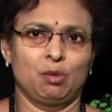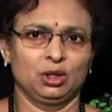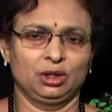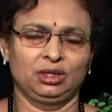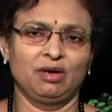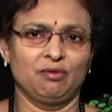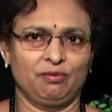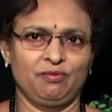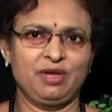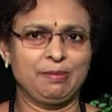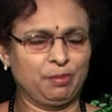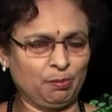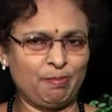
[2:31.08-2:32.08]
మొత్తం
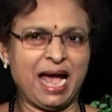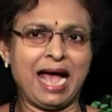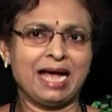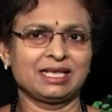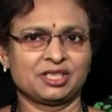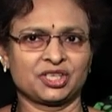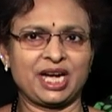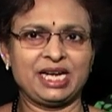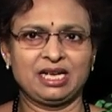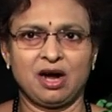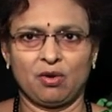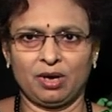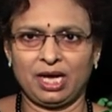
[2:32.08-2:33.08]
వీపు బ్యాక్
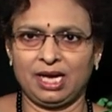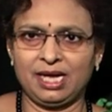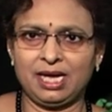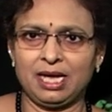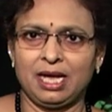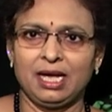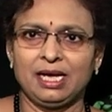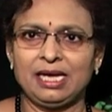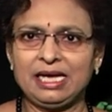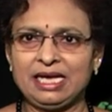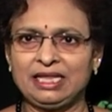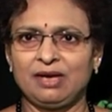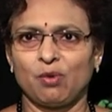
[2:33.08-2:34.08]
స్ట్రైట్గా ఉండాలి
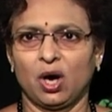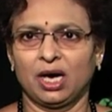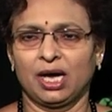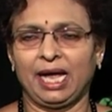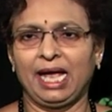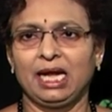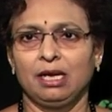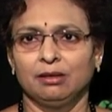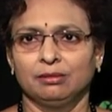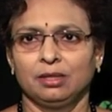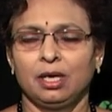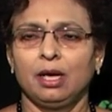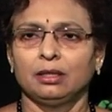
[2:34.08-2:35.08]
ఇది ఒక ఎల్
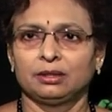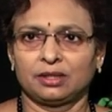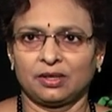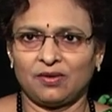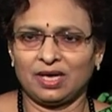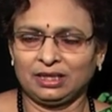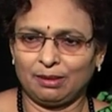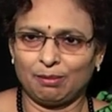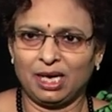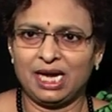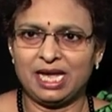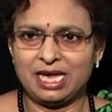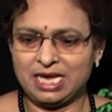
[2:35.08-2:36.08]
తర్వాత
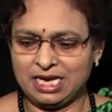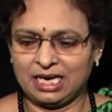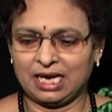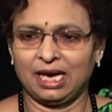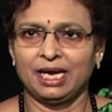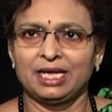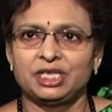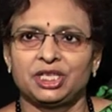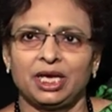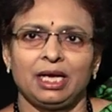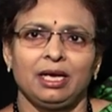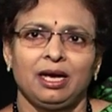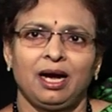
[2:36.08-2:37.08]
మళ్ళీ ఇక్కడి
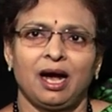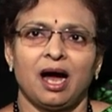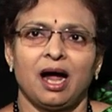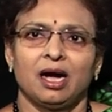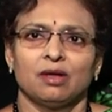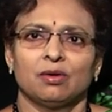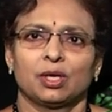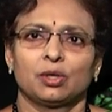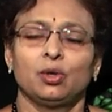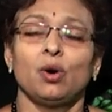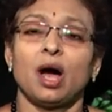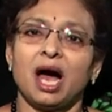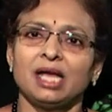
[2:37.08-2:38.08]
నుంచి కాళ్ళ
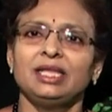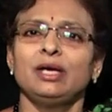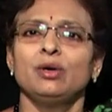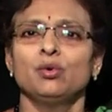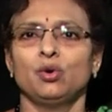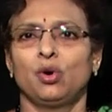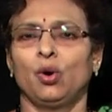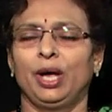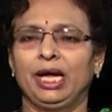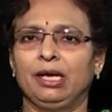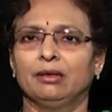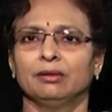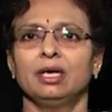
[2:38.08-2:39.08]
వరకు అది ఇంకో
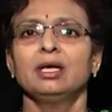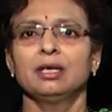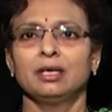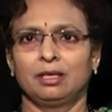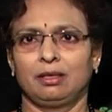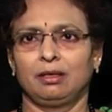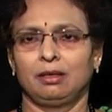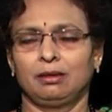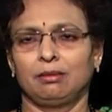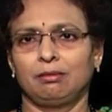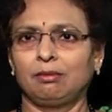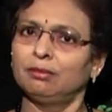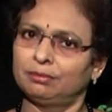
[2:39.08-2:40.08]
ఎల్లు
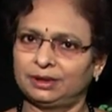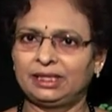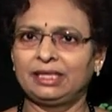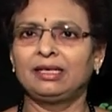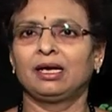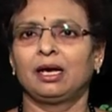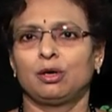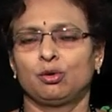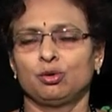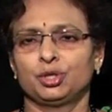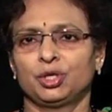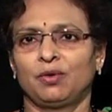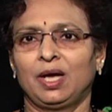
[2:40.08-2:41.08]
తిన్నగా
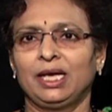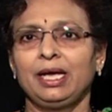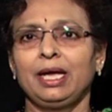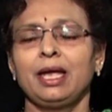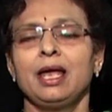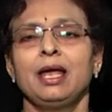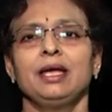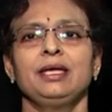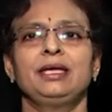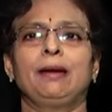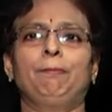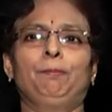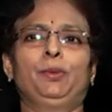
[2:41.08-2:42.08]
కూర్చోవాలి
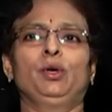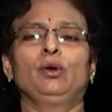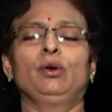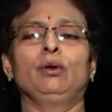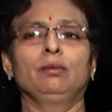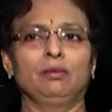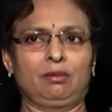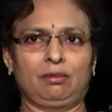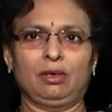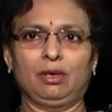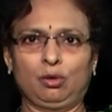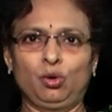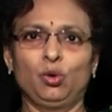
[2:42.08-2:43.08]
ఎప్పుడూ
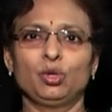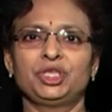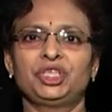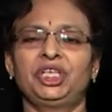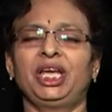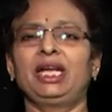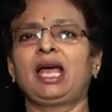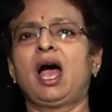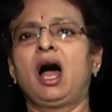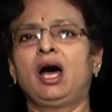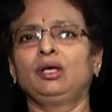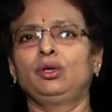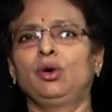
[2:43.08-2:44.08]
కుర్చీని
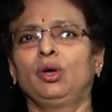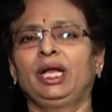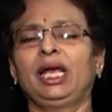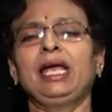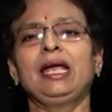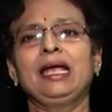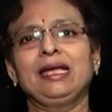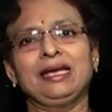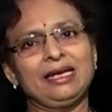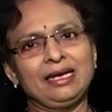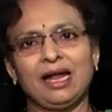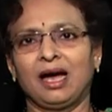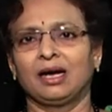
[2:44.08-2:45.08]
ఆనుకొని
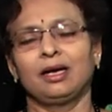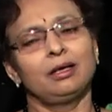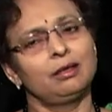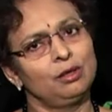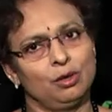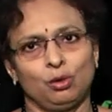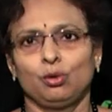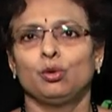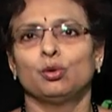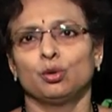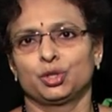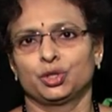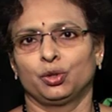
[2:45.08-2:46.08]
ఇలాగా
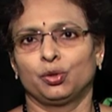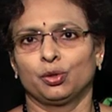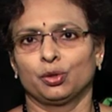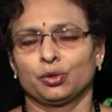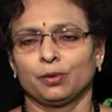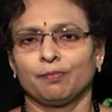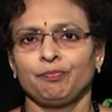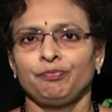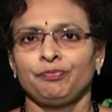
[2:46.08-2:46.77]
కూర్చోకూడదు